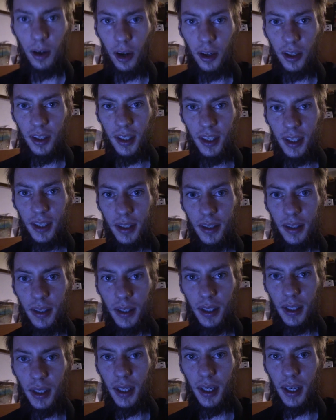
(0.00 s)
heute
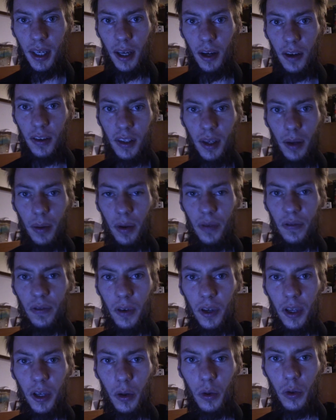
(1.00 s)
hier eine Ausgabe
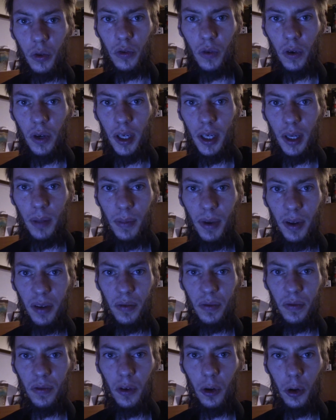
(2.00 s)
von Geruchsfeuer, der
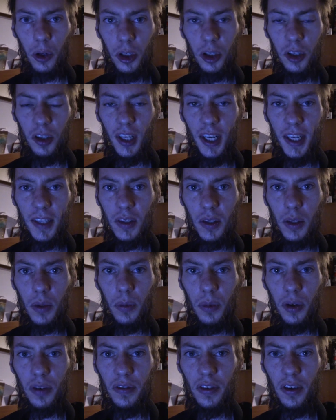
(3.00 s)
Passion für Eau de Celeste oder
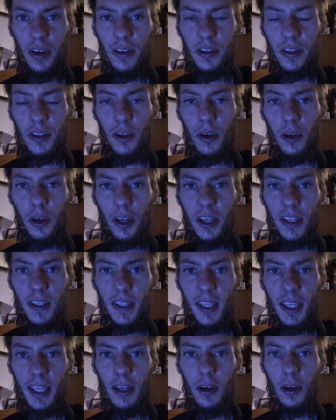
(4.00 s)
Parfums oder
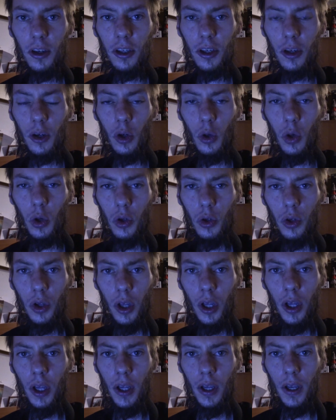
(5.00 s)
Extré oder Canon.
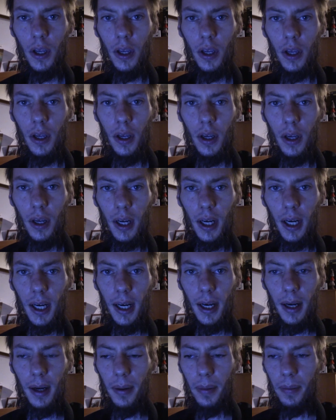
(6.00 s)

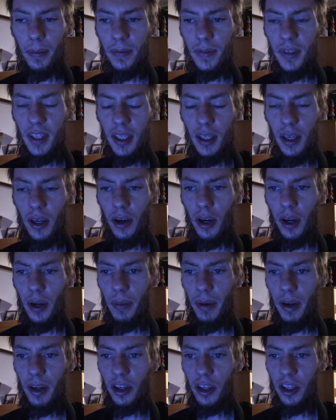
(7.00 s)
Ähm, hier euer
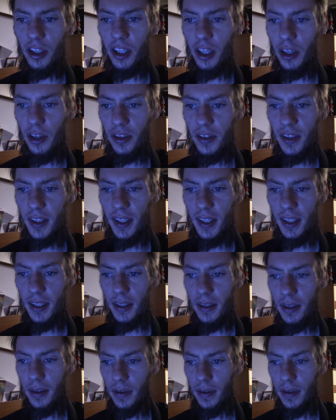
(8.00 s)
Manuel Cellar City.